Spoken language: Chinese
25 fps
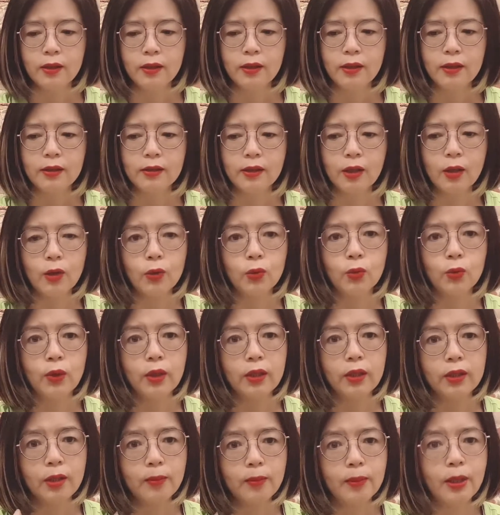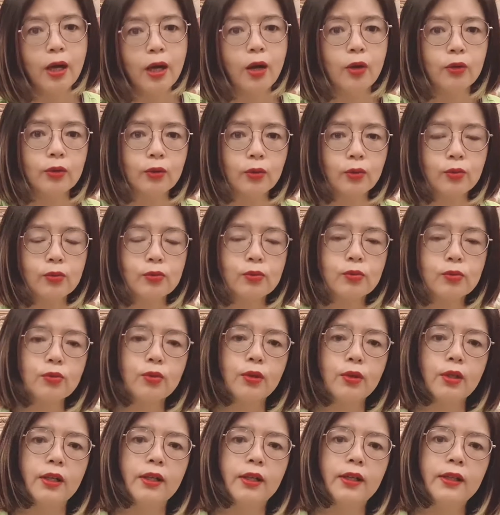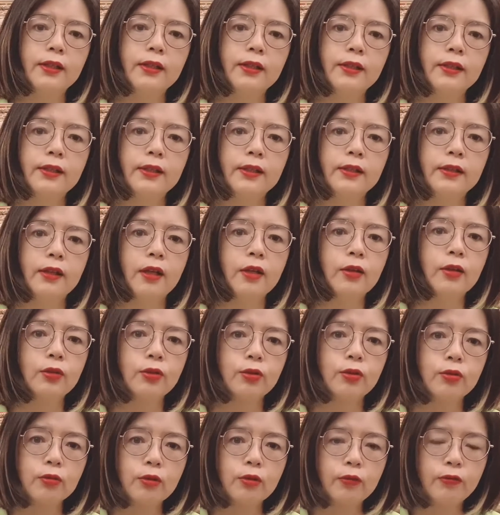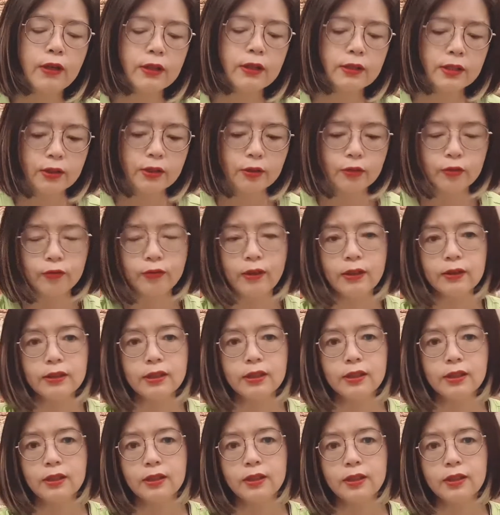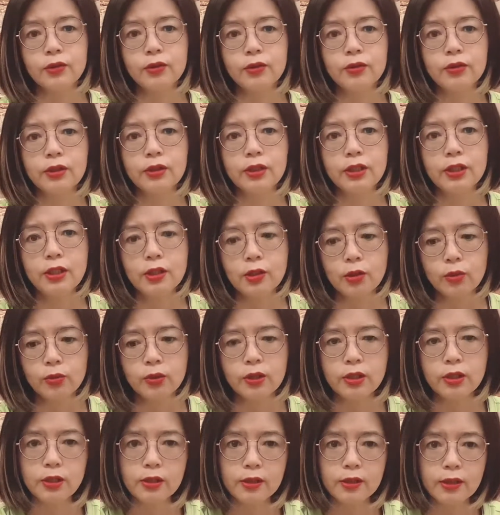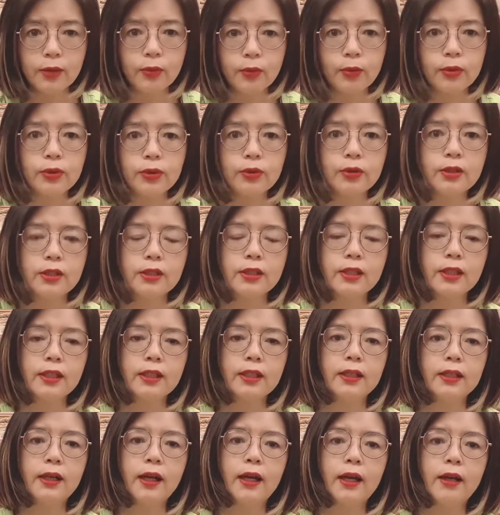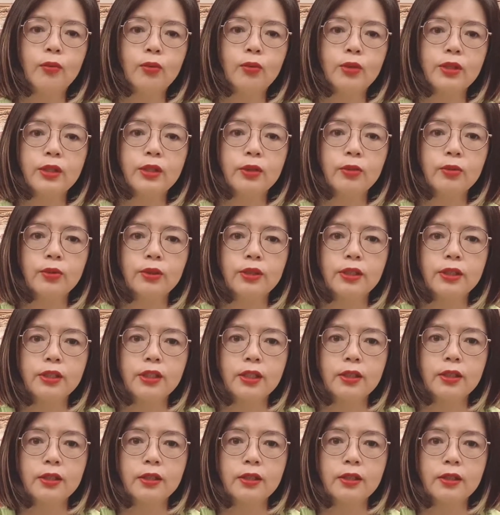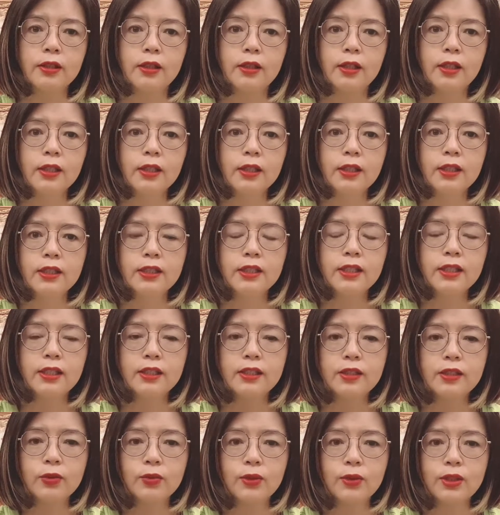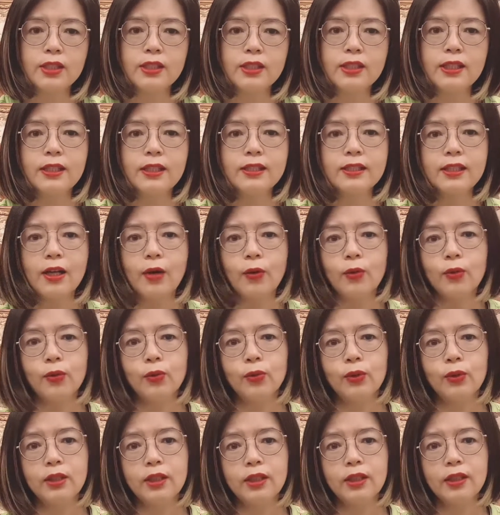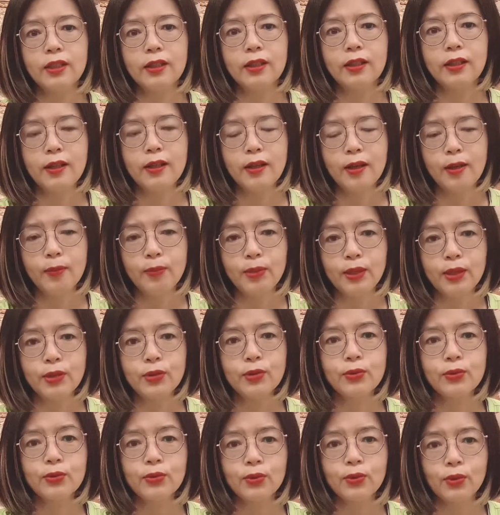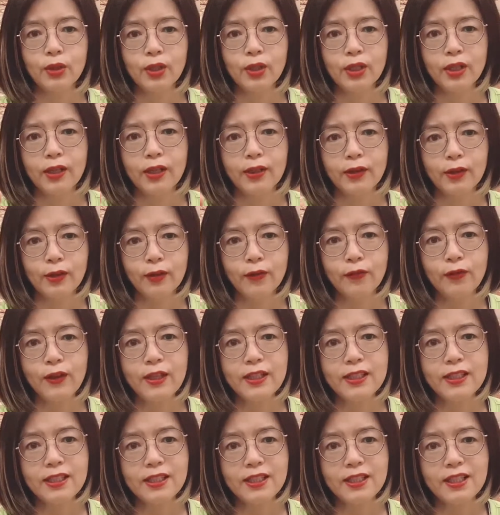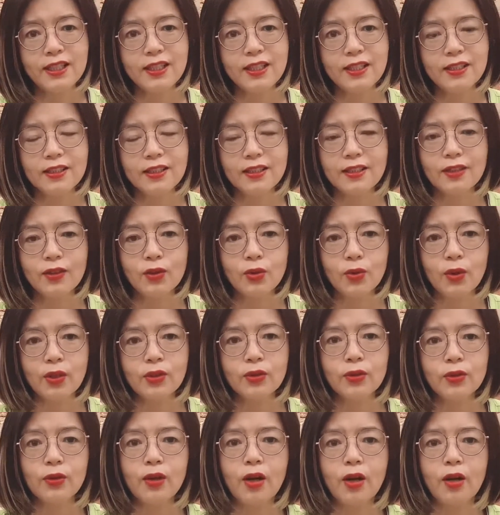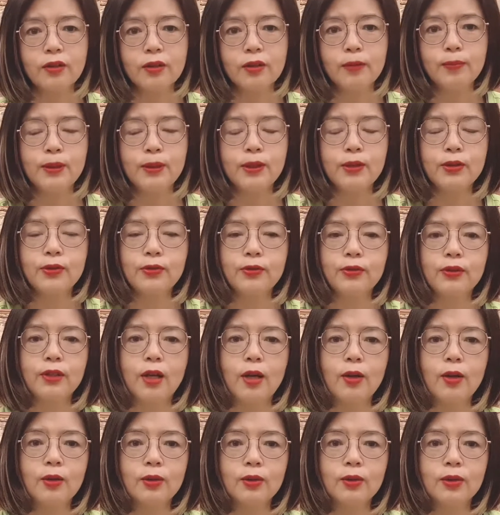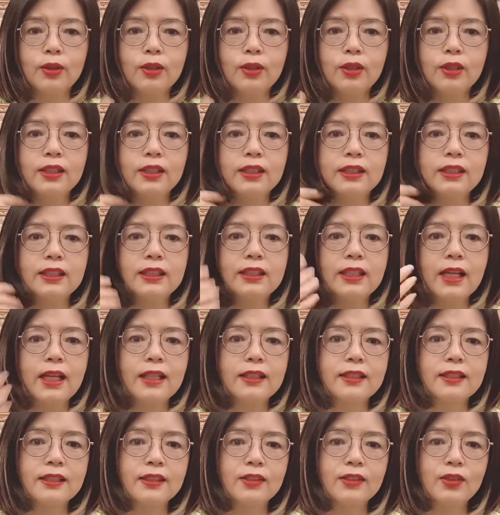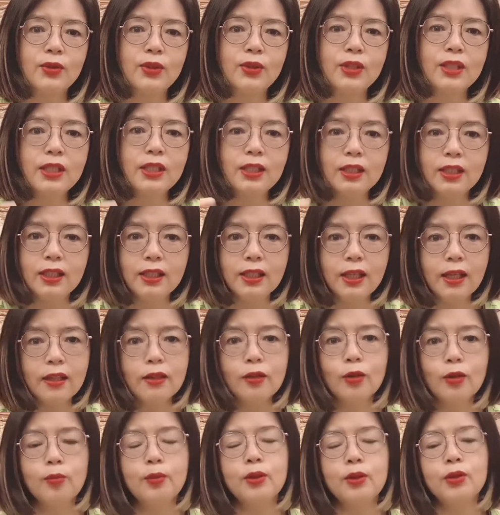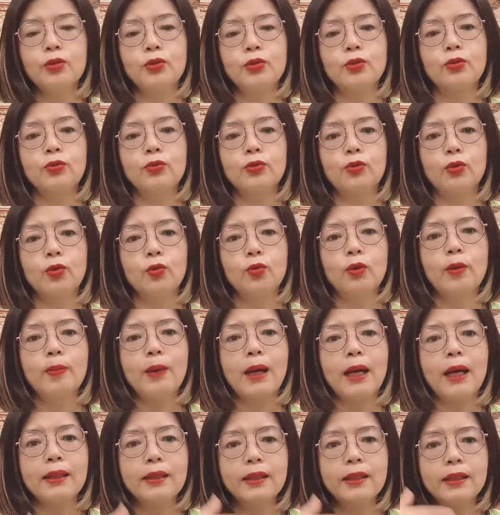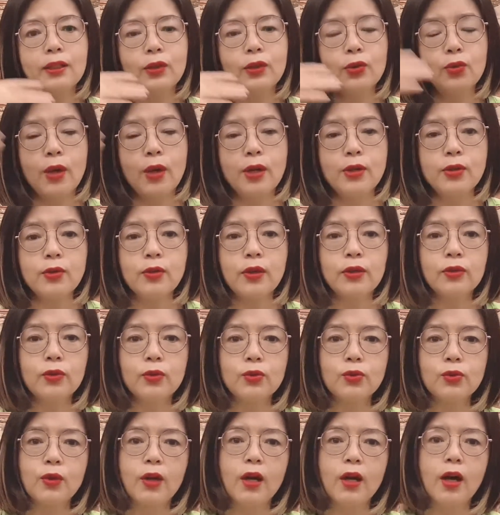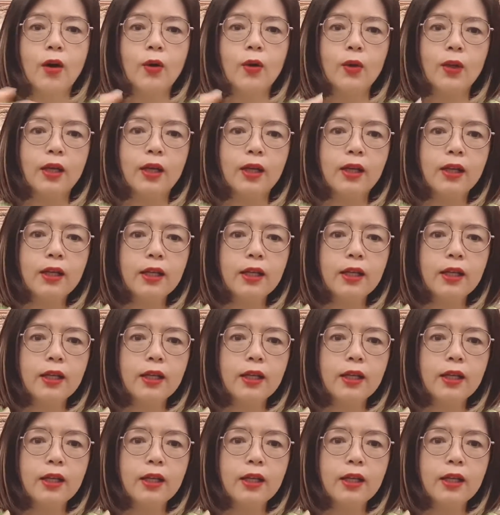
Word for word: 然后我那么好的工作，然后说放弃就放弃了。就是一周的时间，我就已经离开我生活的城市了。这也是我之前讲过，我那个别墅也费尽心思装修好的别墅，然后。一下子就一天都没有住，我把那个软装都做好了，